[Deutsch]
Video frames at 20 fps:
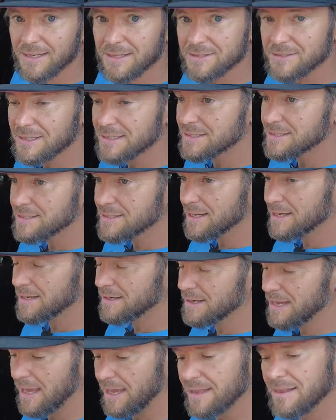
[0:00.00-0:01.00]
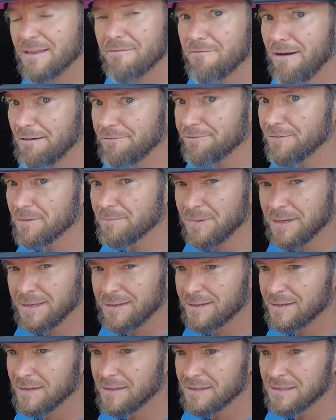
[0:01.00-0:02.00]
Also das ist ja dann echt eine Waffe mit
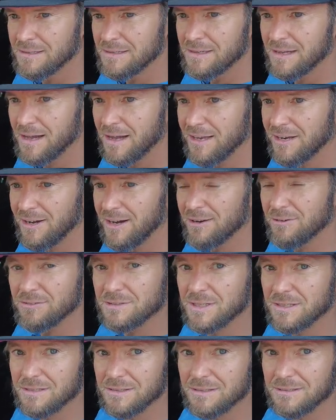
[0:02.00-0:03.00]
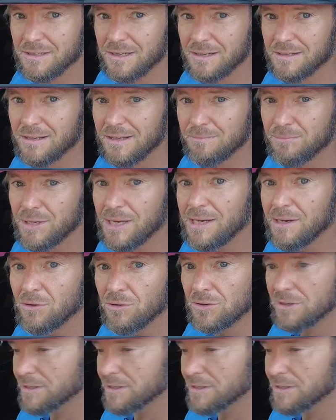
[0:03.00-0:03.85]
keine Ahnung, was hat denn das, anderthalb Kilo